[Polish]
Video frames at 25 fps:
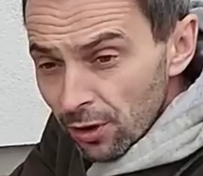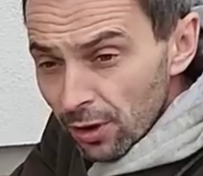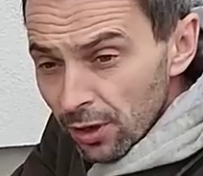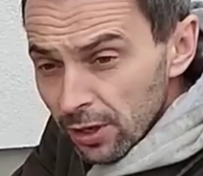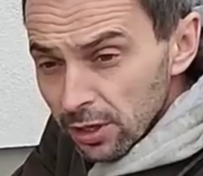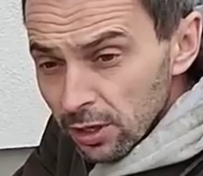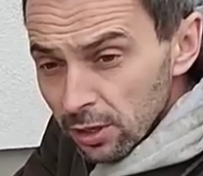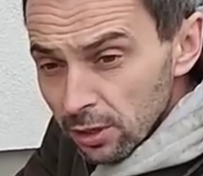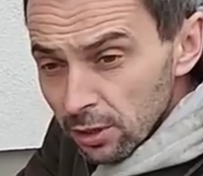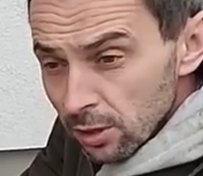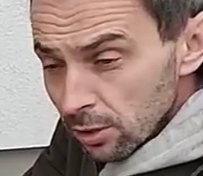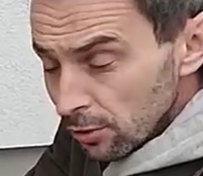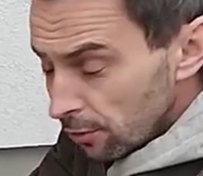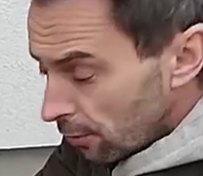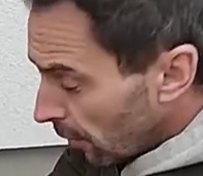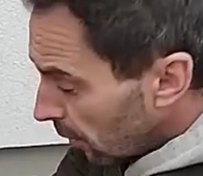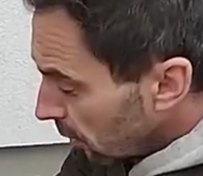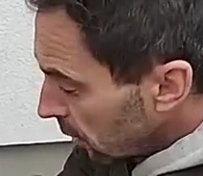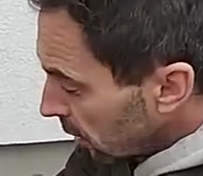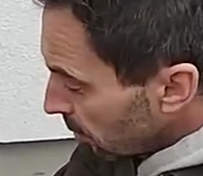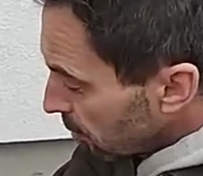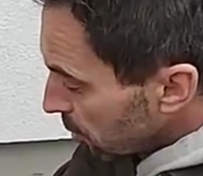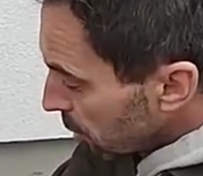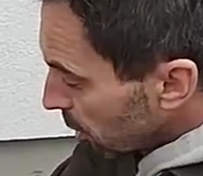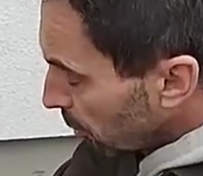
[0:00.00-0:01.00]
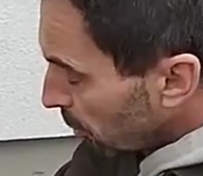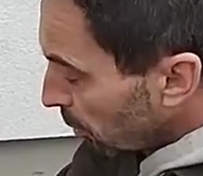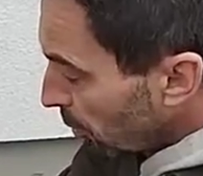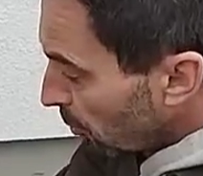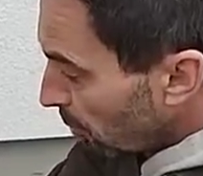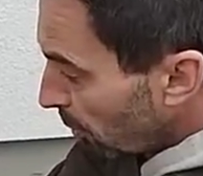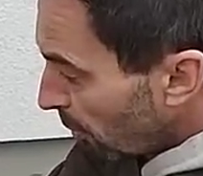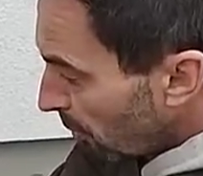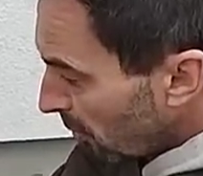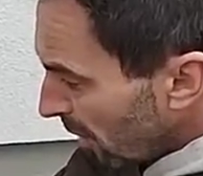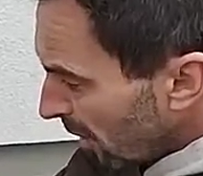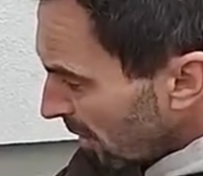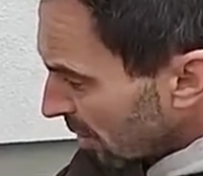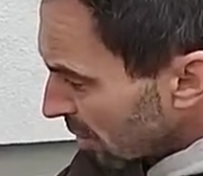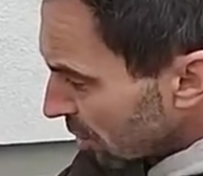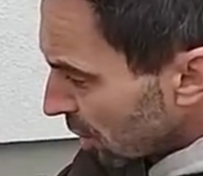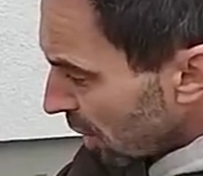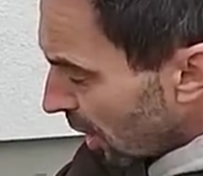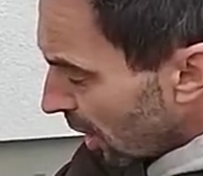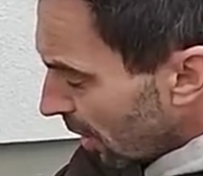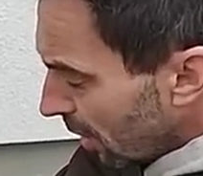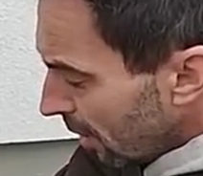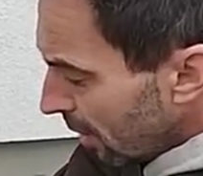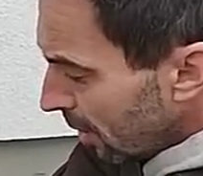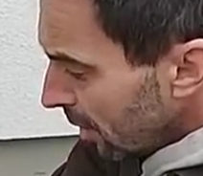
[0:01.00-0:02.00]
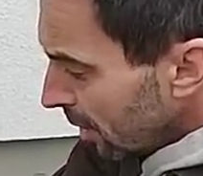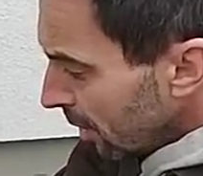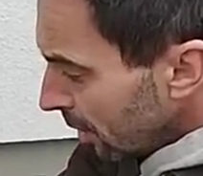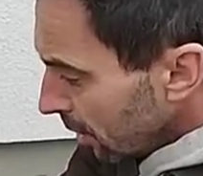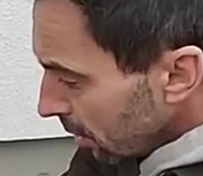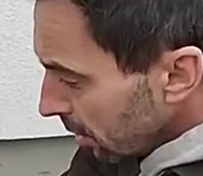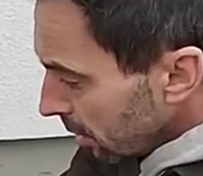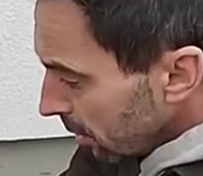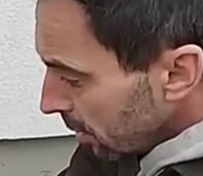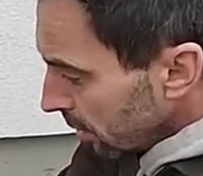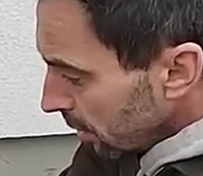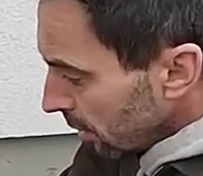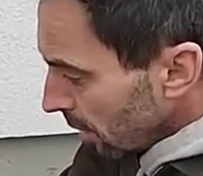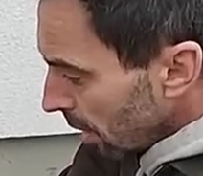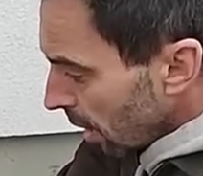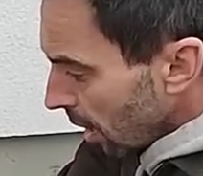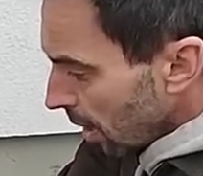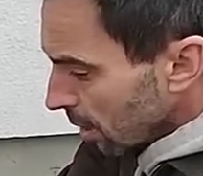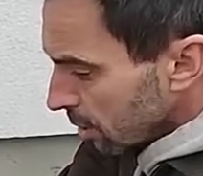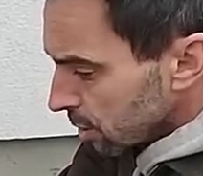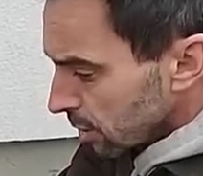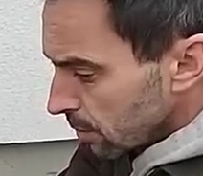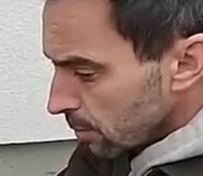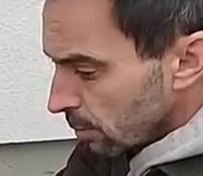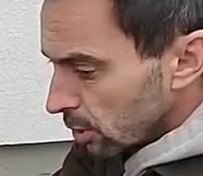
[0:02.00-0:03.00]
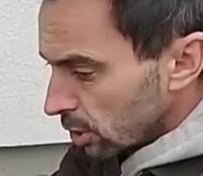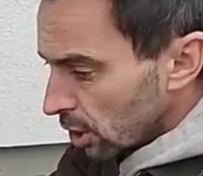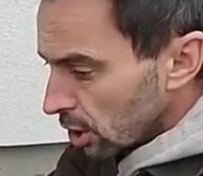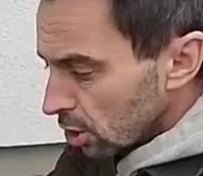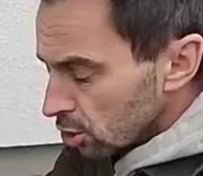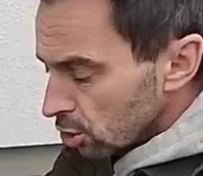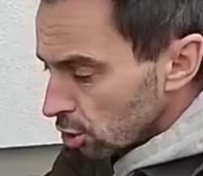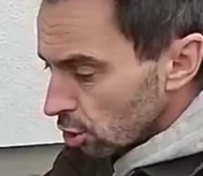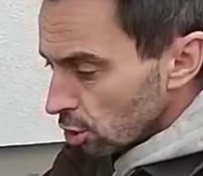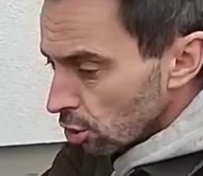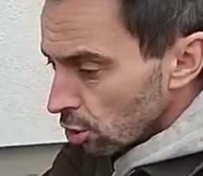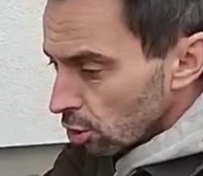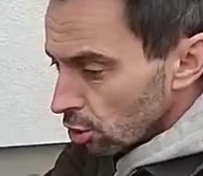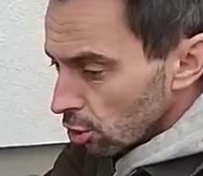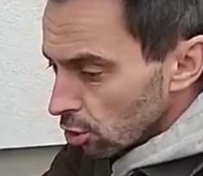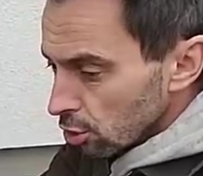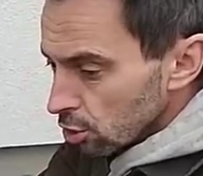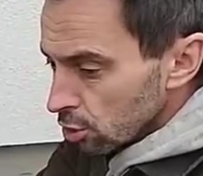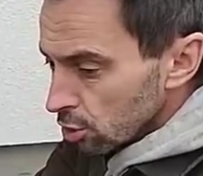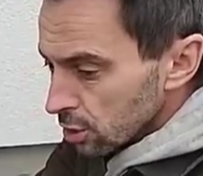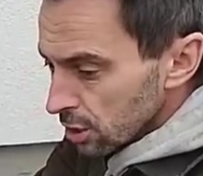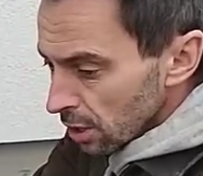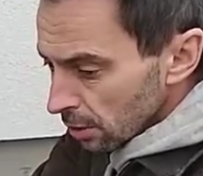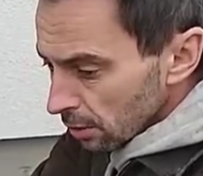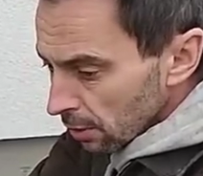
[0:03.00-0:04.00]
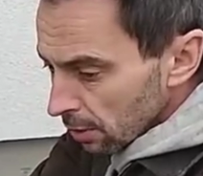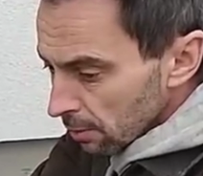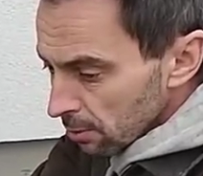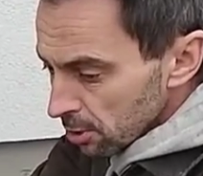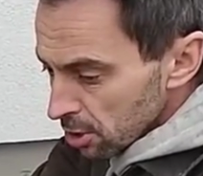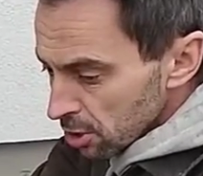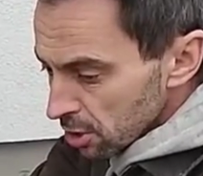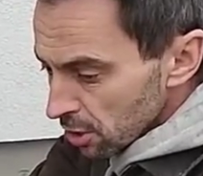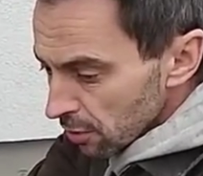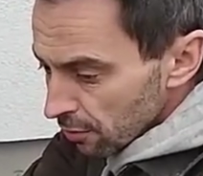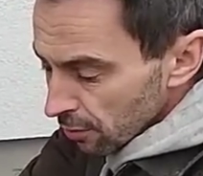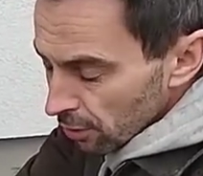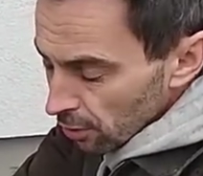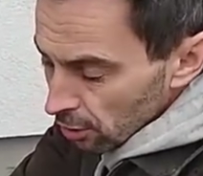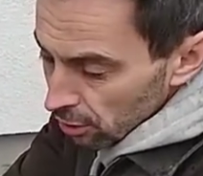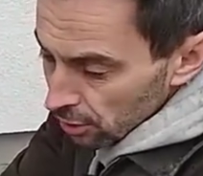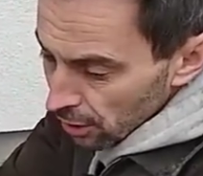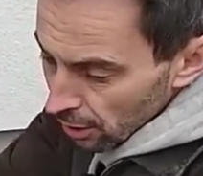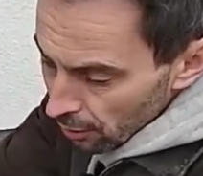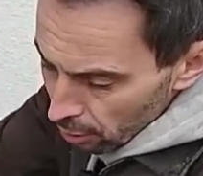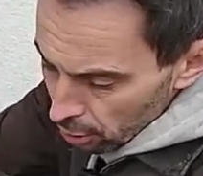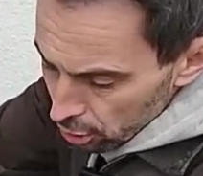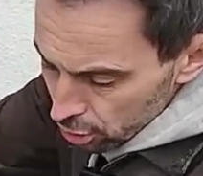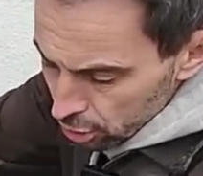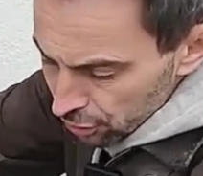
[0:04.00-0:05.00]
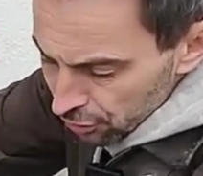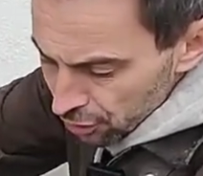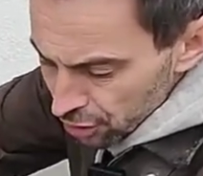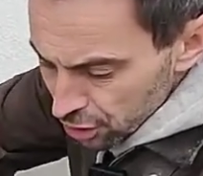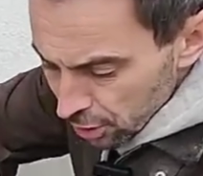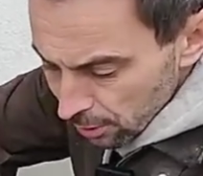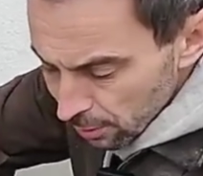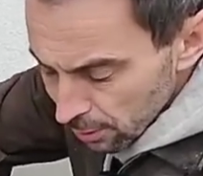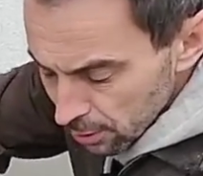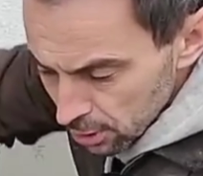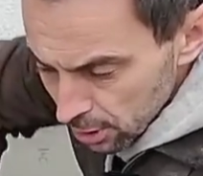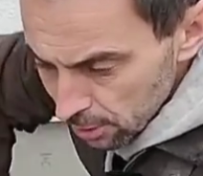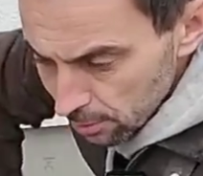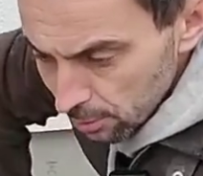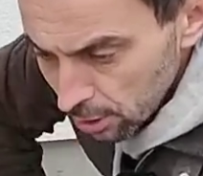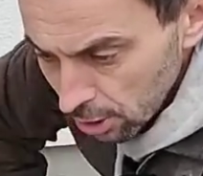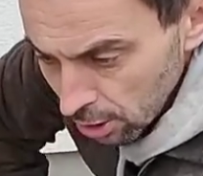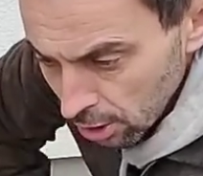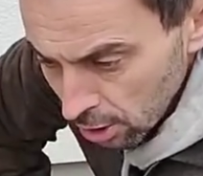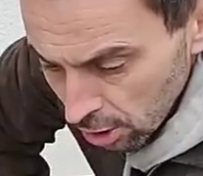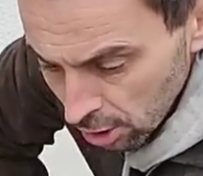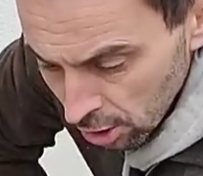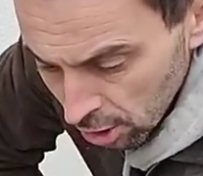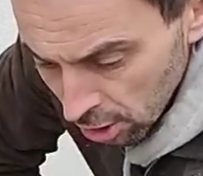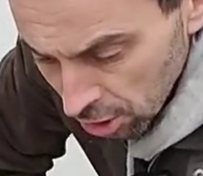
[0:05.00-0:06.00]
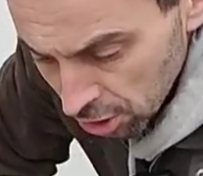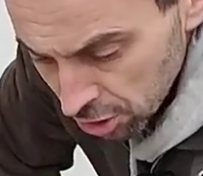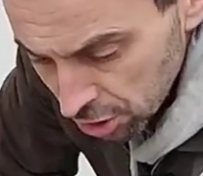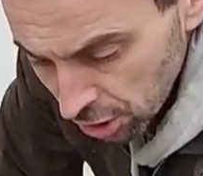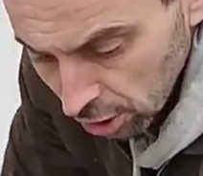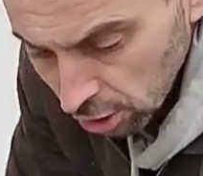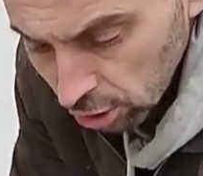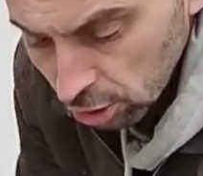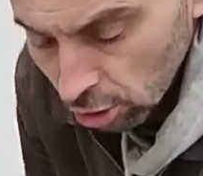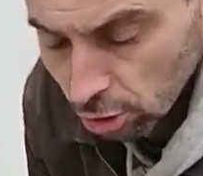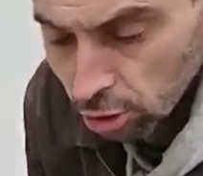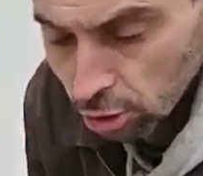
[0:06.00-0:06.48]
fajny, fajny przepływ powietrza, e, a żeby też to całkiem nieźle wyglądało. Oczywiście będziemy chcieli